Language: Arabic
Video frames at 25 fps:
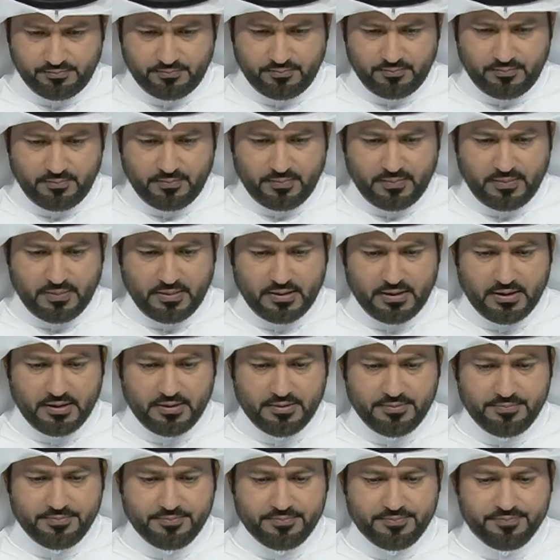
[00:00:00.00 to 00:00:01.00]
وعليكم
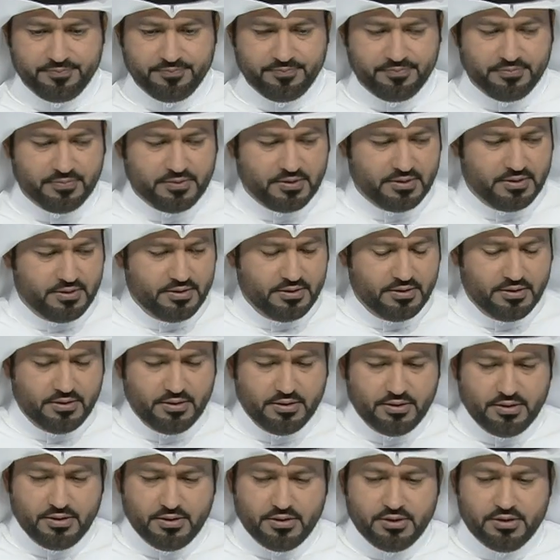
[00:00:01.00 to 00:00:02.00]
السلام مرحبا يا
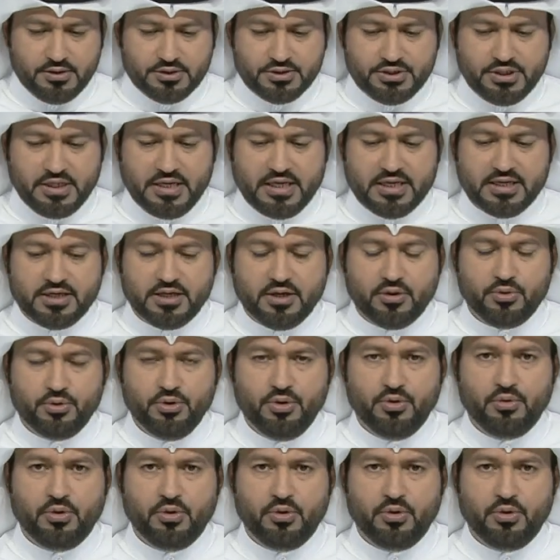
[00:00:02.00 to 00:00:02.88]
أبو راشد ايش حالك يا أخوي